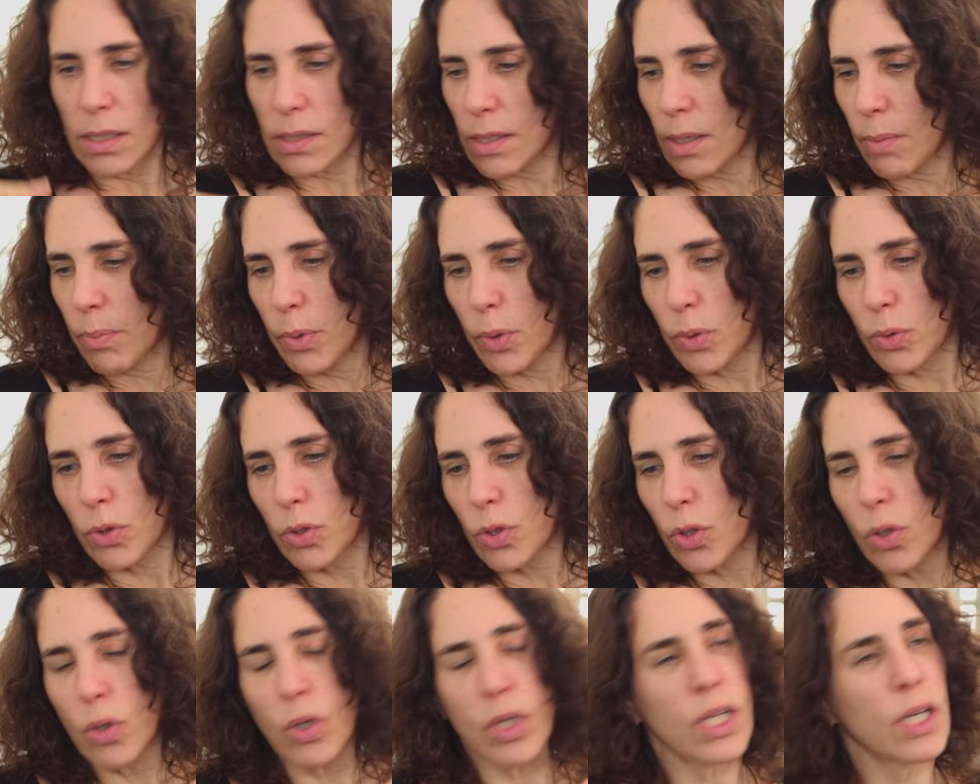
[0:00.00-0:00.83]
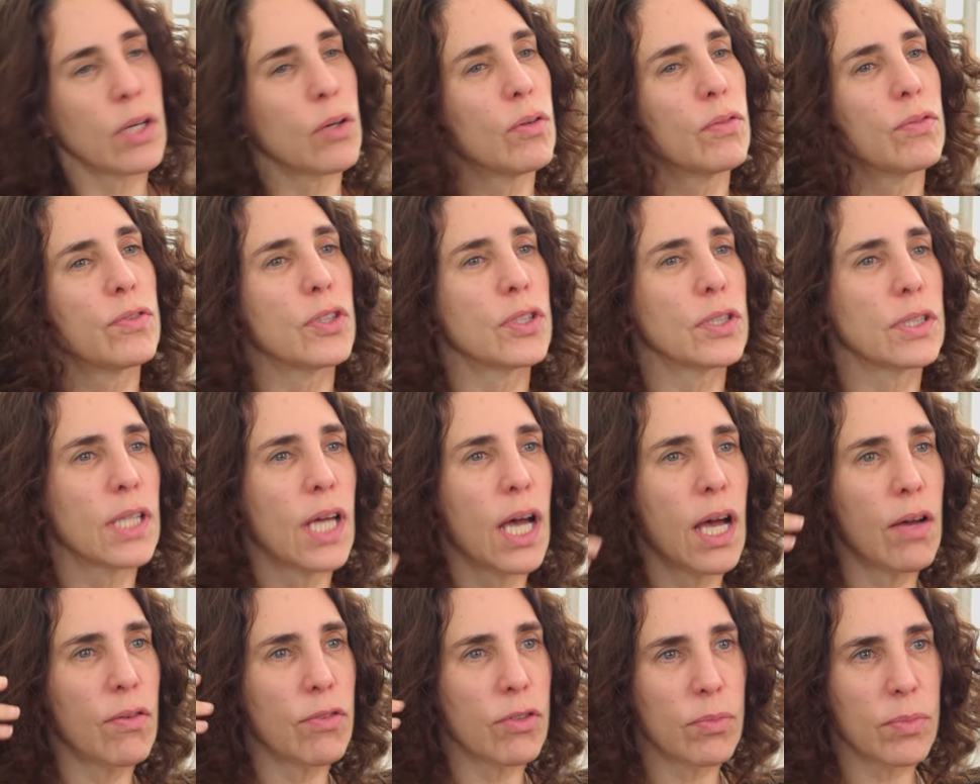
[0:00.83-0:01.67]
Essa poltrona é
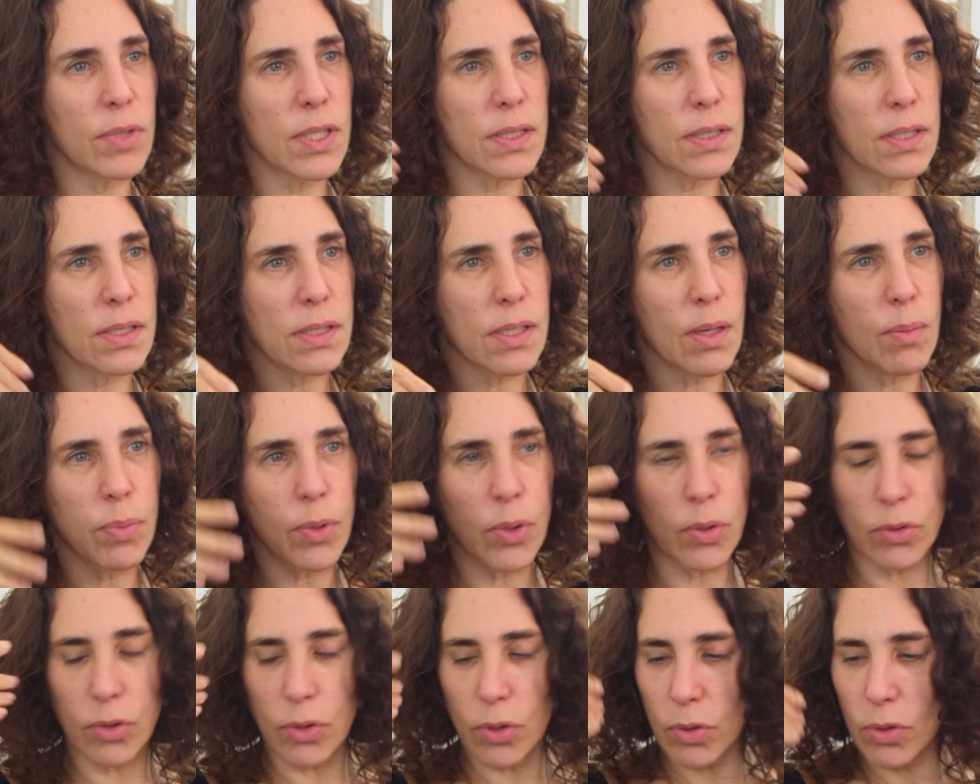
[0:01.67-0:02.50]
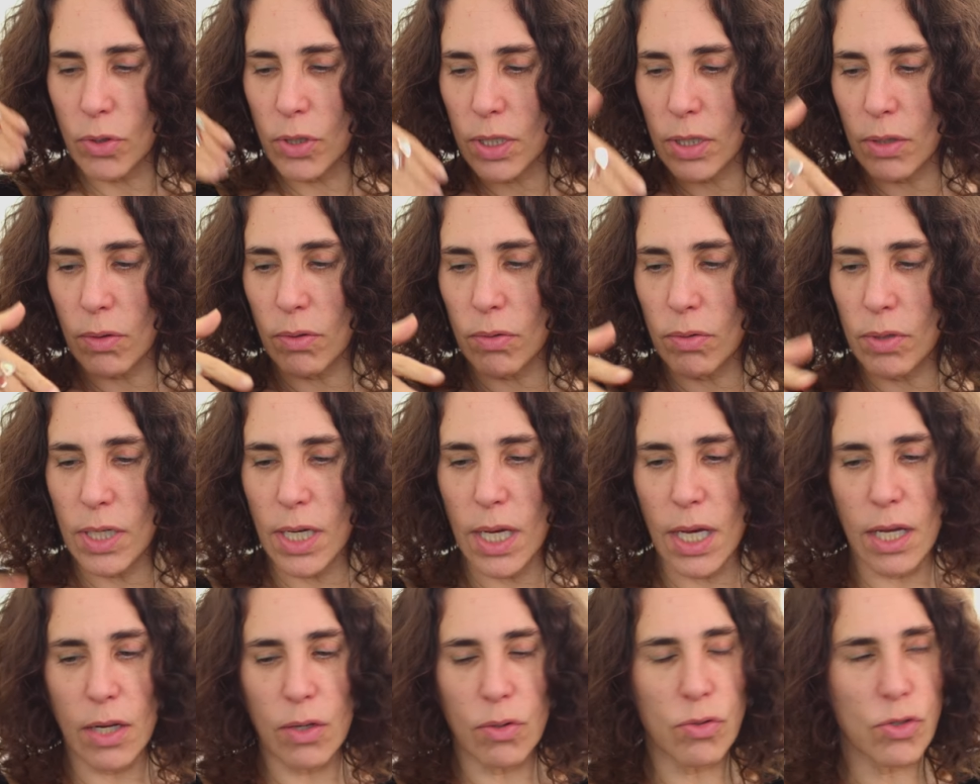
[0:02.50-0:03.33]
confortável, mas essa poltrona é um
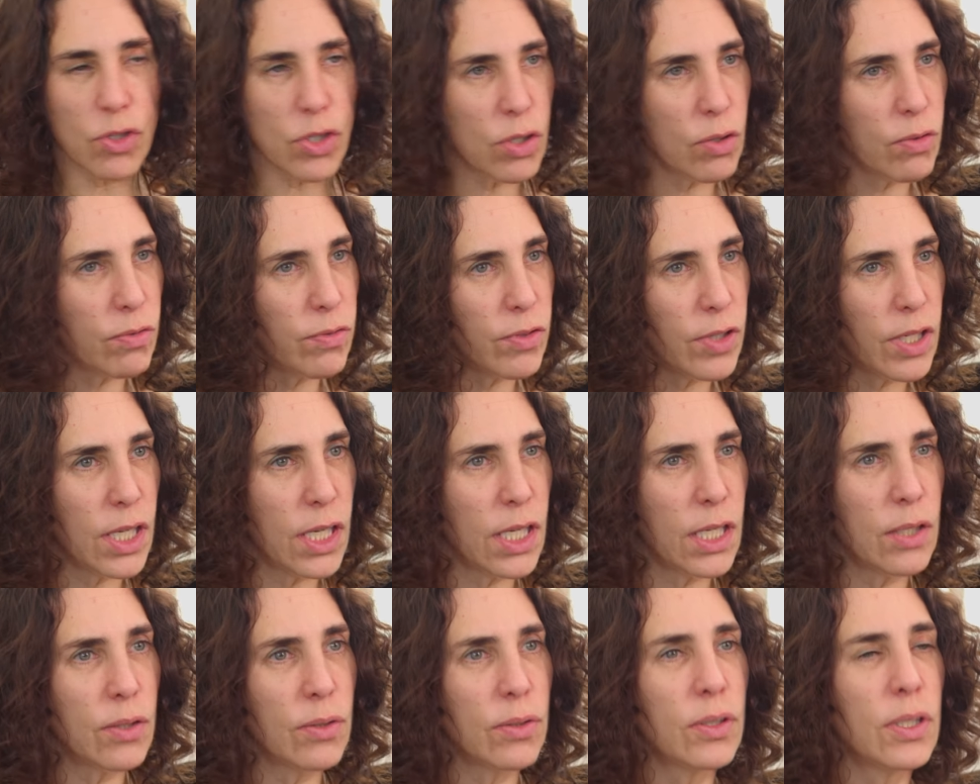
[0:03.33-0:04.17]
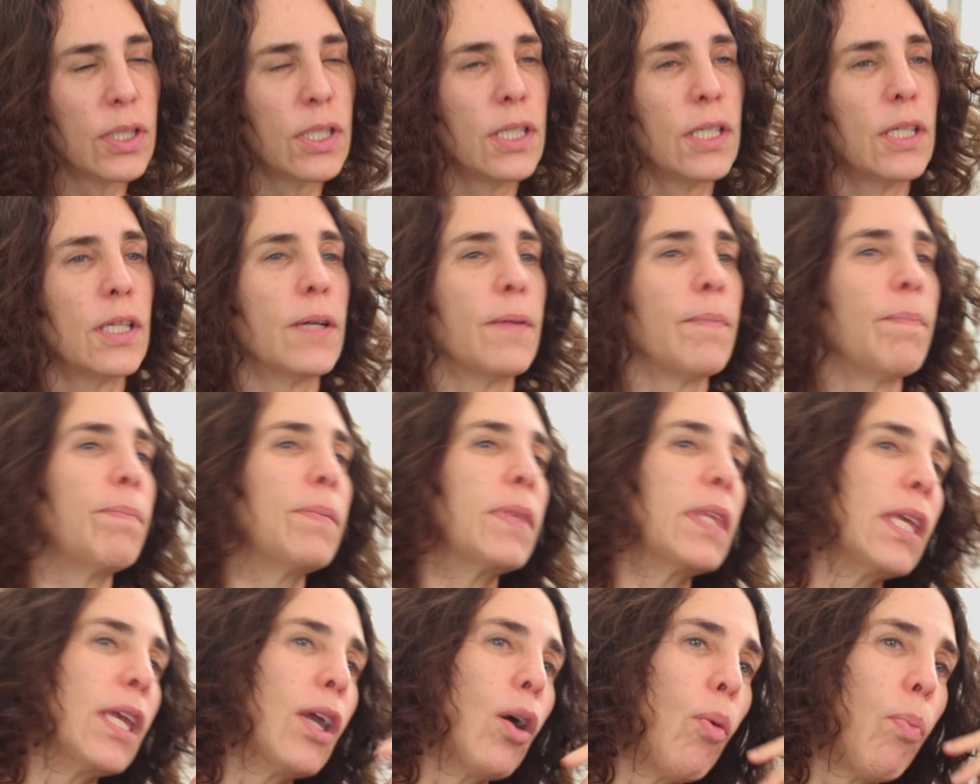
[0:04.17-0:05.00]
lugar onde eu venho
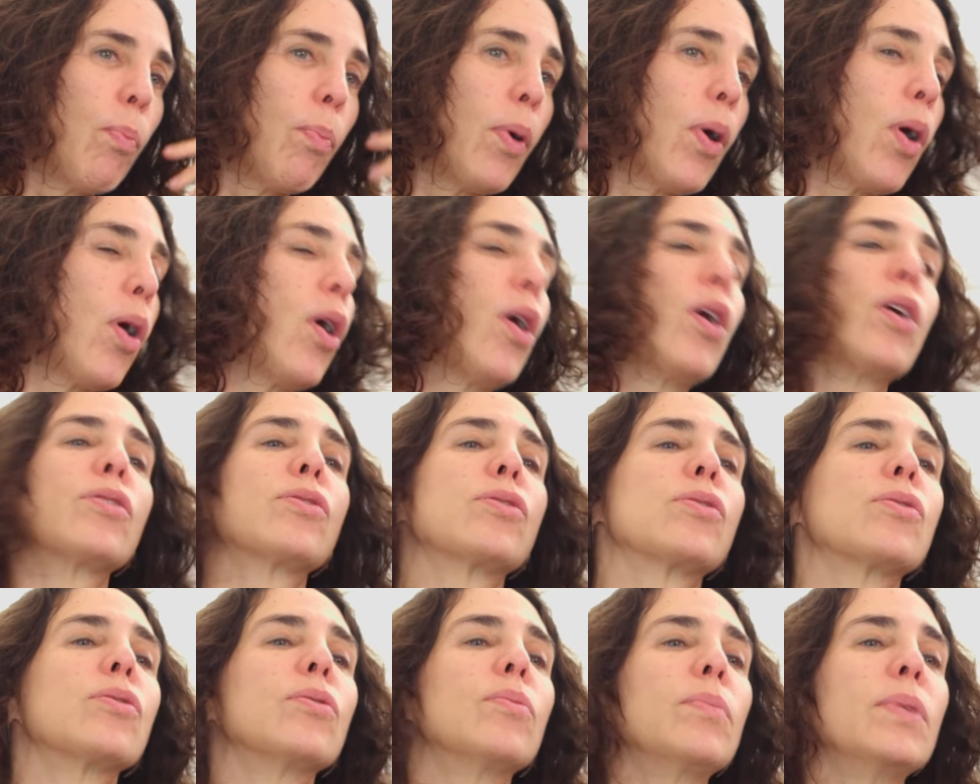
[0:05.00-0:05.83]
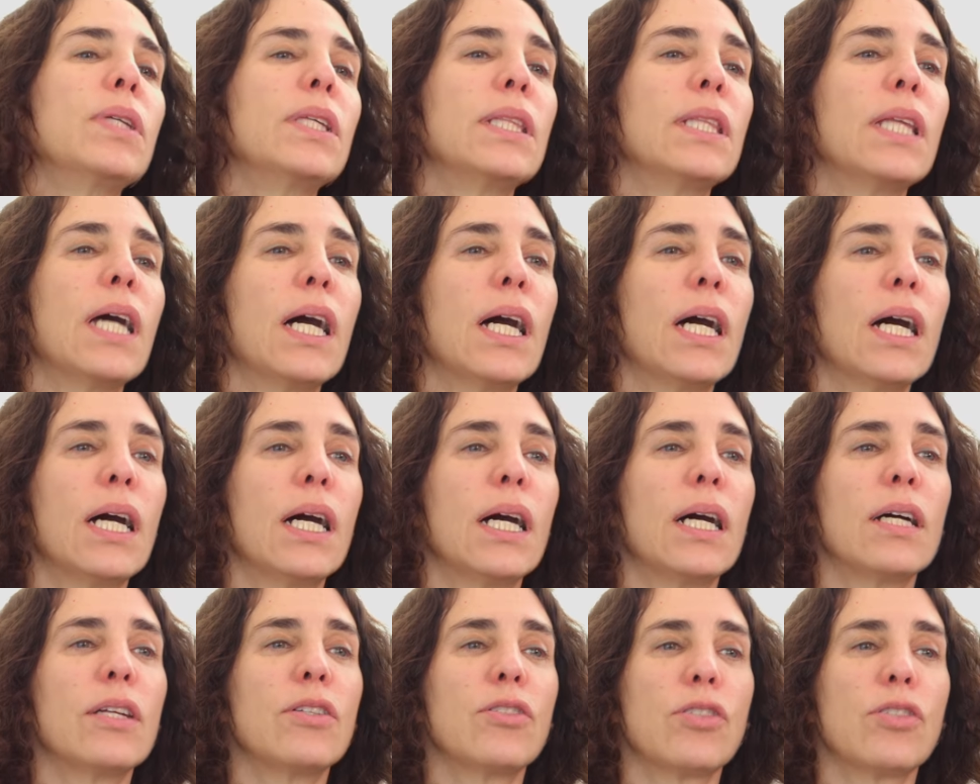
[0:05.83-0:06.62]
e eu posso me dar,